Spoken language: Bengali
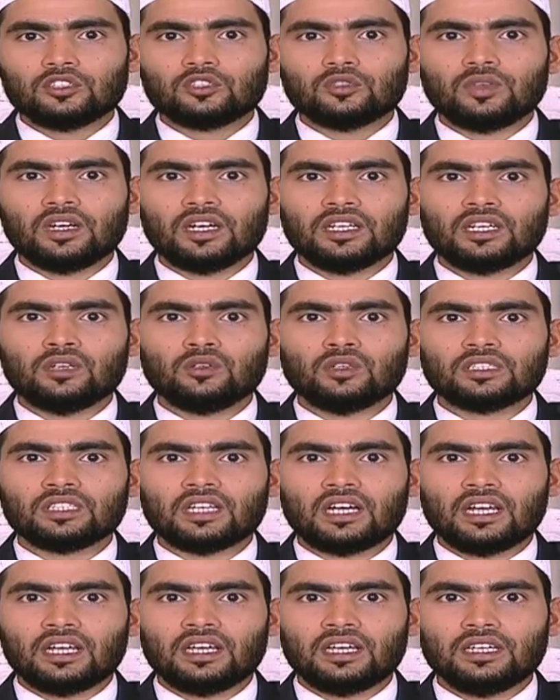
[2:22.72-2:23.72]
আল্লাহ সুবাহ
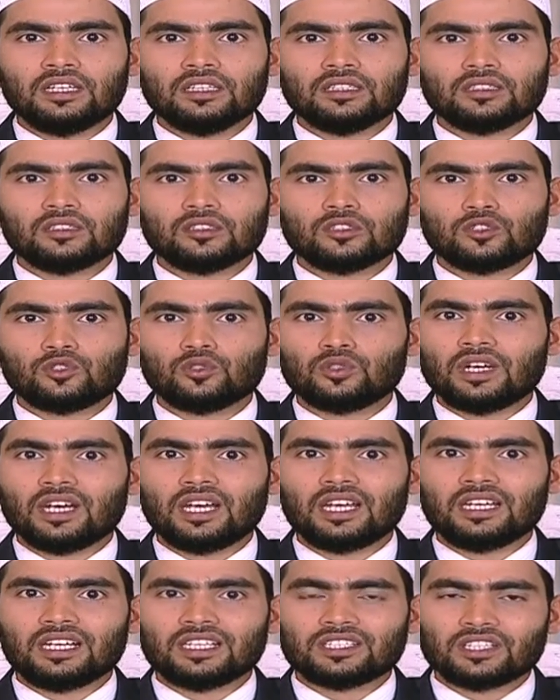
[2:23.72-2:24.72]

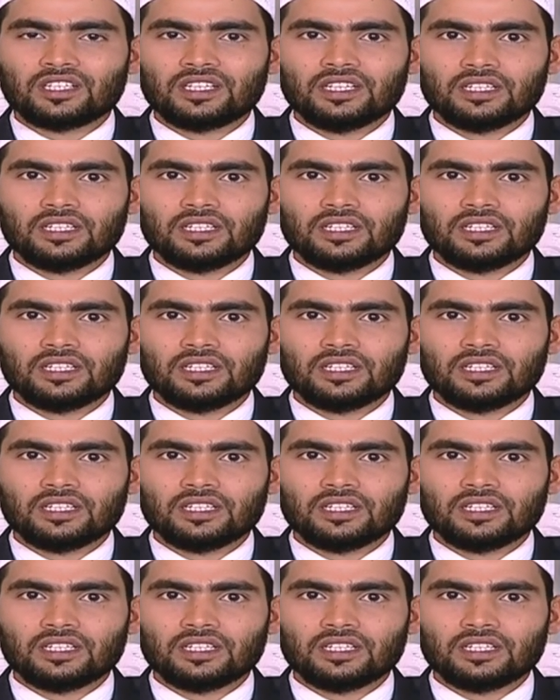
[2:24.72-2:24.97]
সুরা আল